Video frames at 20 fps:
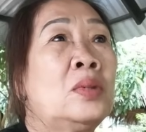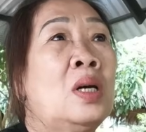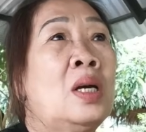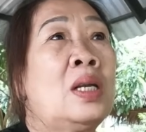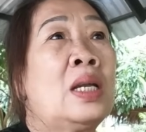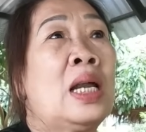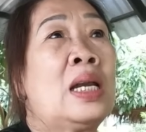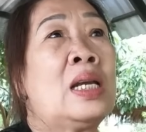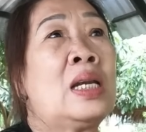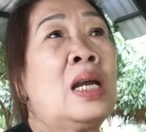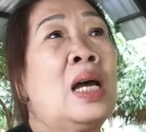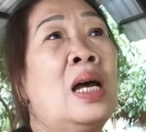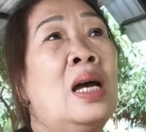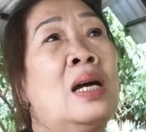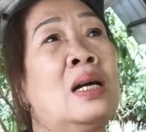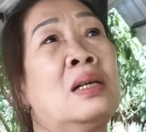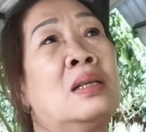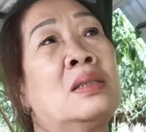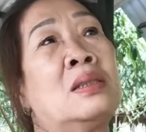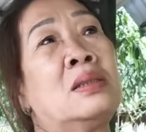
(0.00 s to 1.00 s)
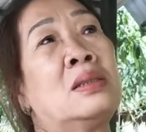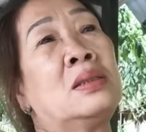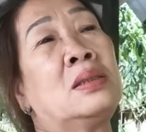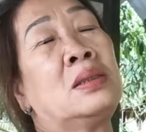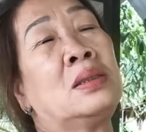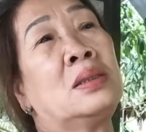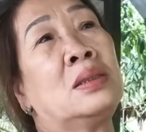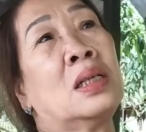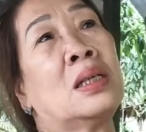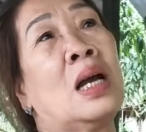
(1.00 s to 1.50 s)
rồi thành ra
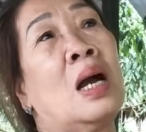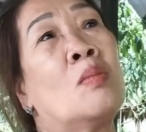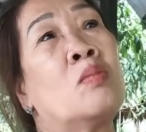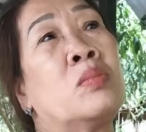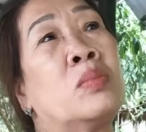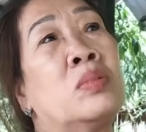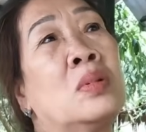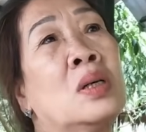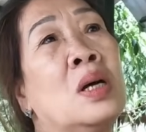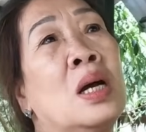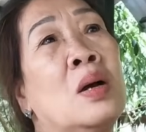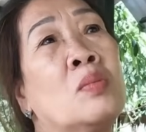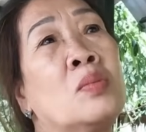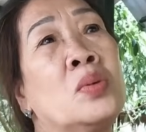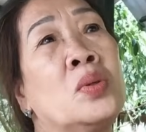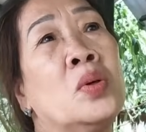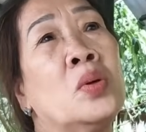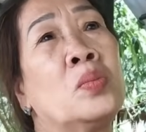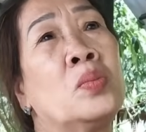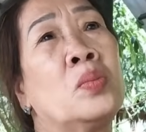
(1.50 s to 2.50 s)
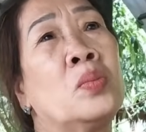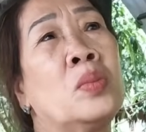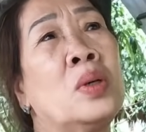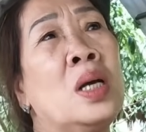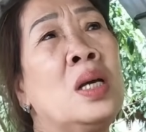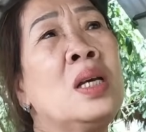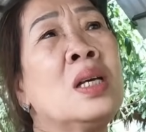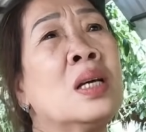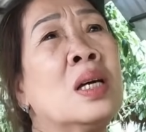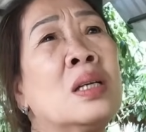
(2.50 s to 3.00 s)
không nó không chung
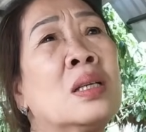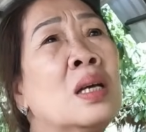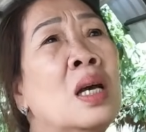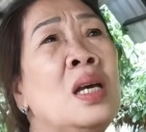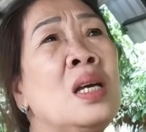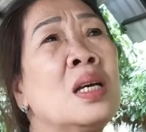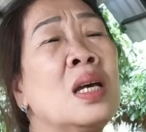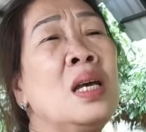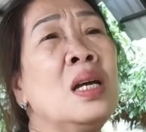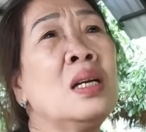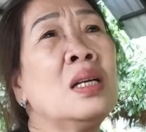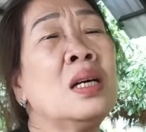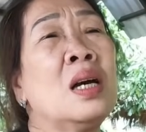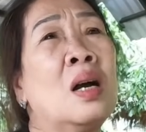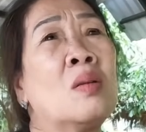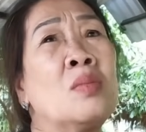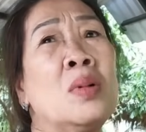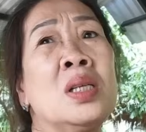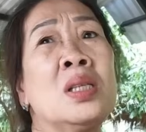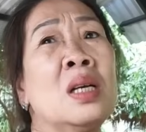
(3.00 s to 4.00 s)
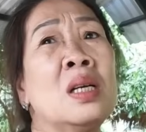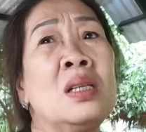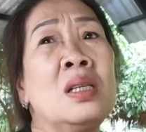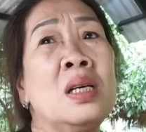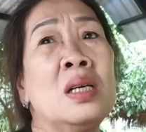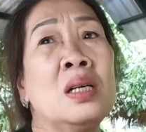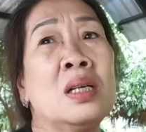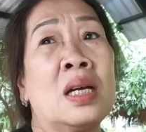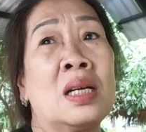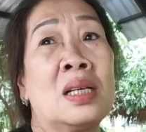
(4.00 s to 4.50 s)
ý ý kiến nó không ý thích
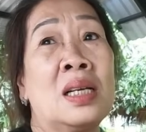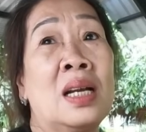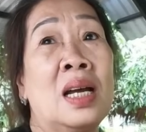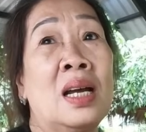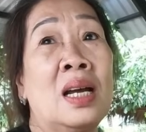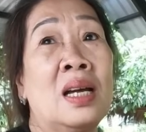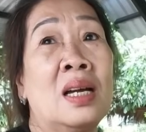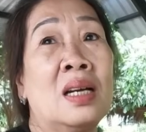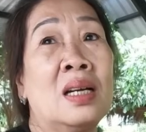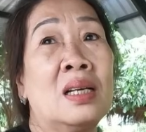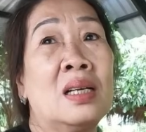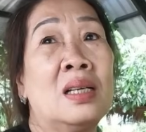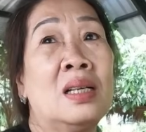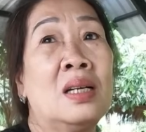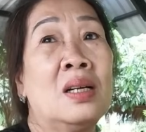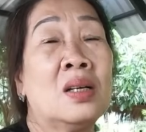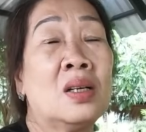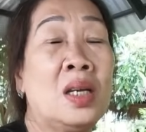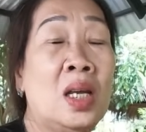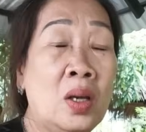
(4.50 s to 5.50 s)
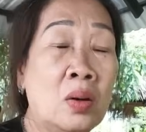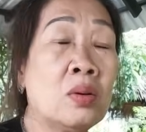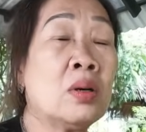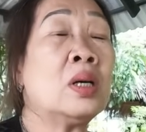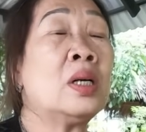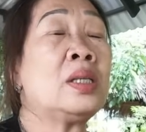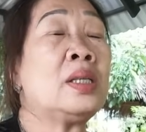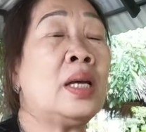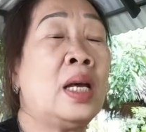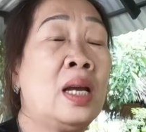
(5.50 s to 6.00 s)
đó thành ra nhiều
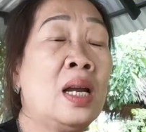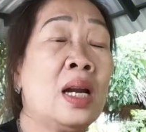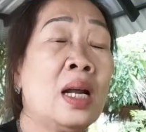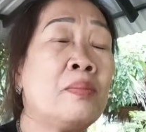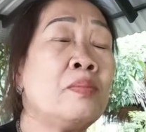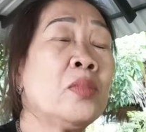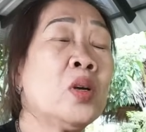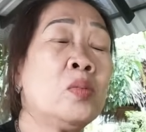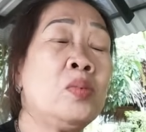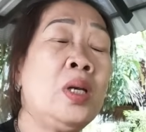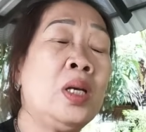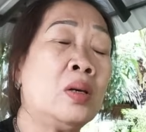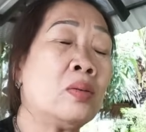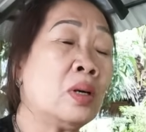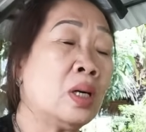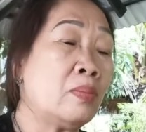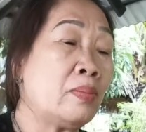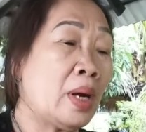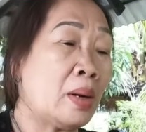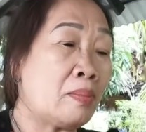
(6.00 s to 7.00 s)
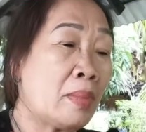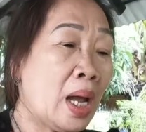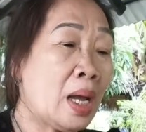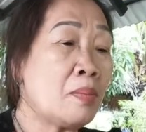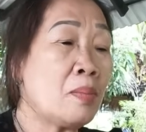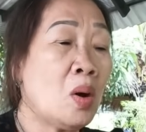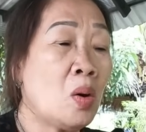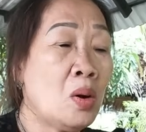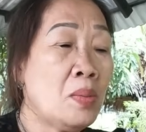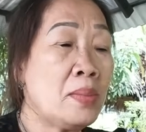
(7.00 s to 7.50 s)
người chỉ lắm cũng nhiều người mừng
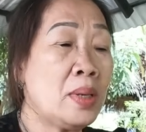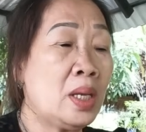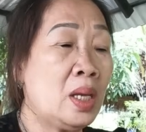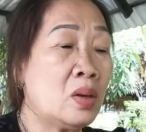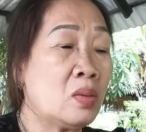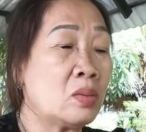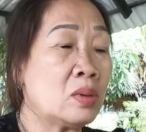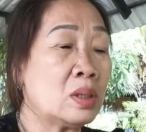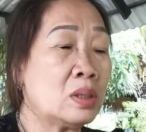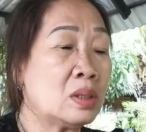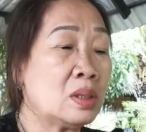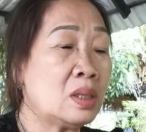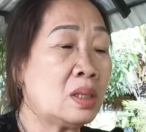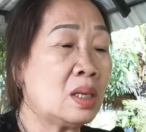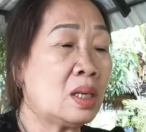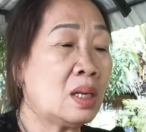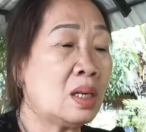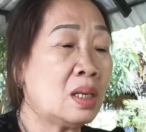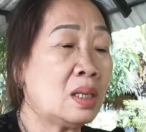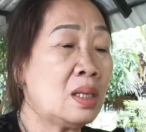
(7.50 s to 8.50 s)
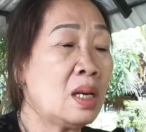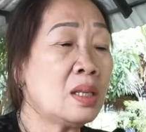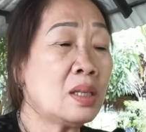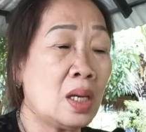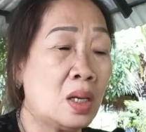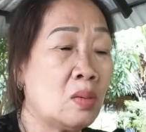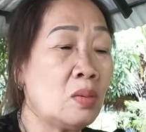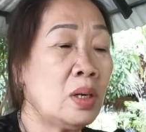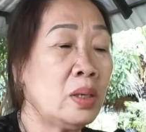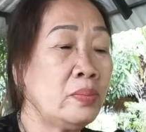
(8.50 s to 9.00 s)
mai mối nhiều người à, giới
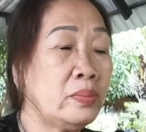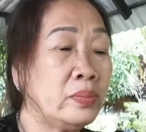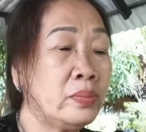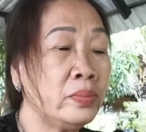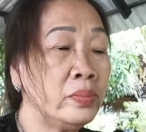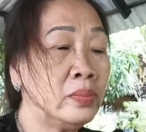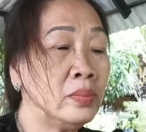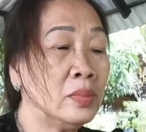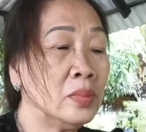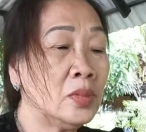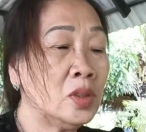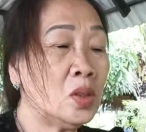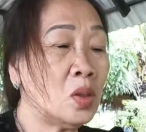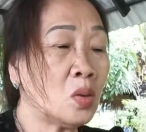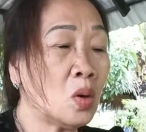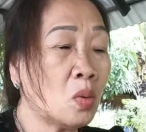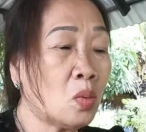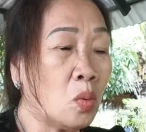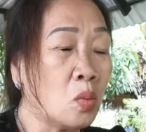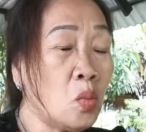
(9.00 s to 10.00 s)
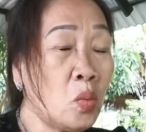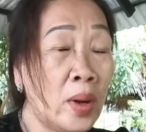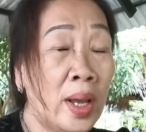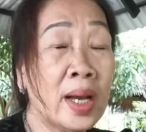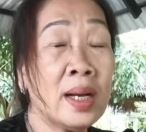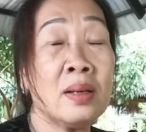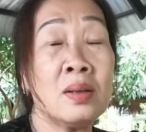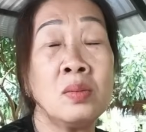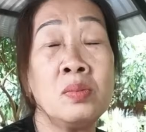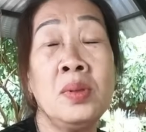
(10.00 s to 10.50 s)
thiệu lắm rồi cô cũng
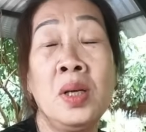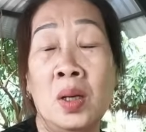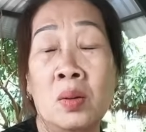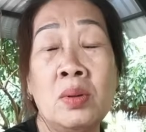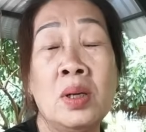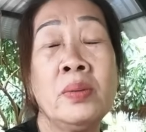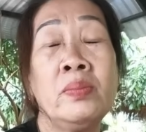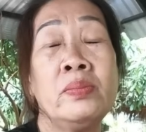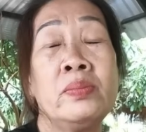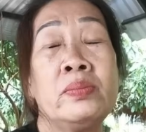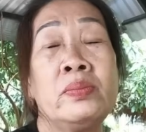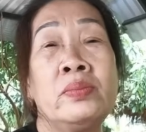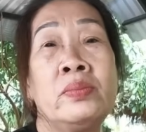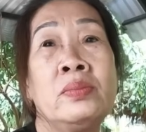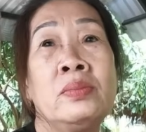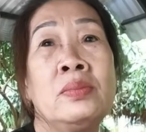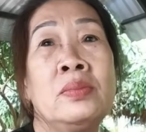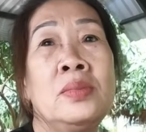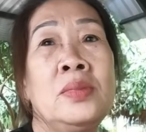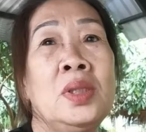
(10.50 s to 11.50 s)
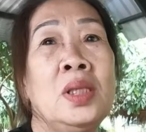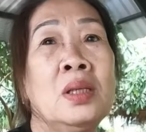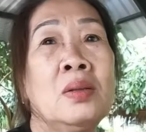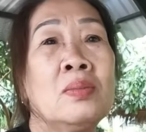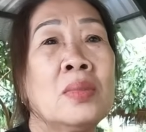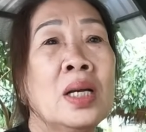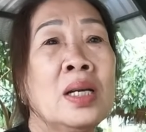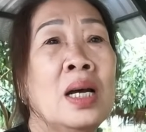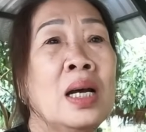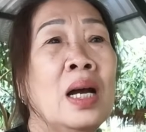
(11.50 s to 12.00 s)
quen cũng nhiều lắm
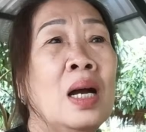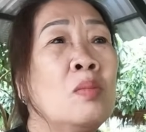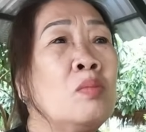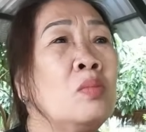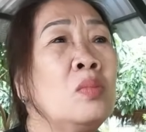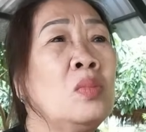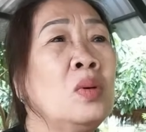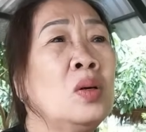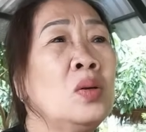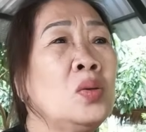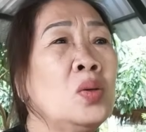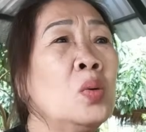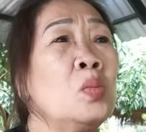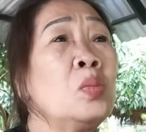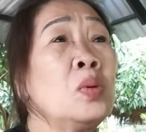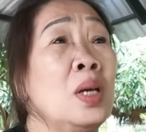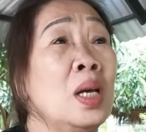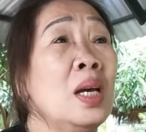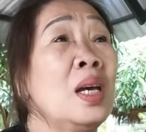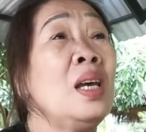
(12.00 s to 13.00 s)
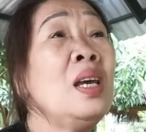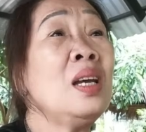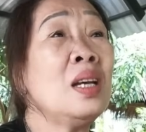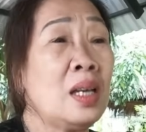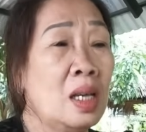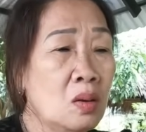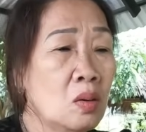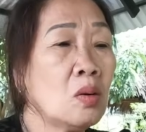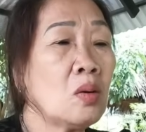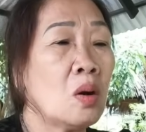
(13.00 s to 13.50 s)
nhưng mà nó không có chung với ý
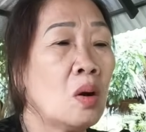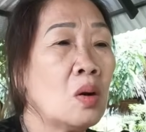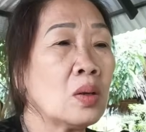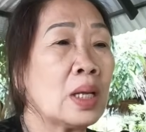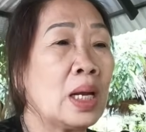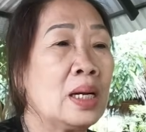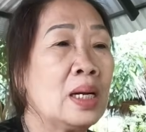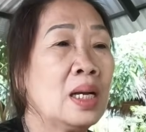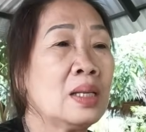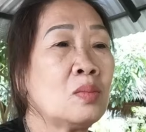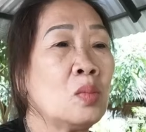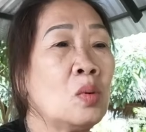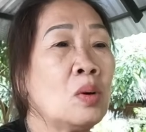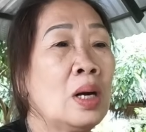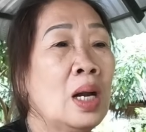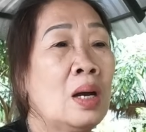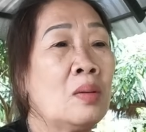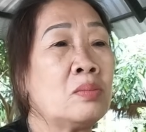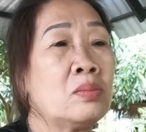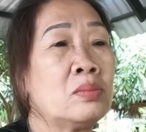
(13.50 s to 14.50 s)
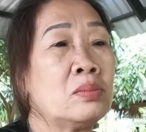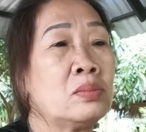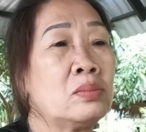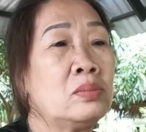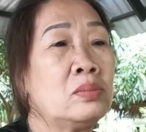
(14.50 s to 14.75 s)
nghĩ của cô thành ra buộc lòng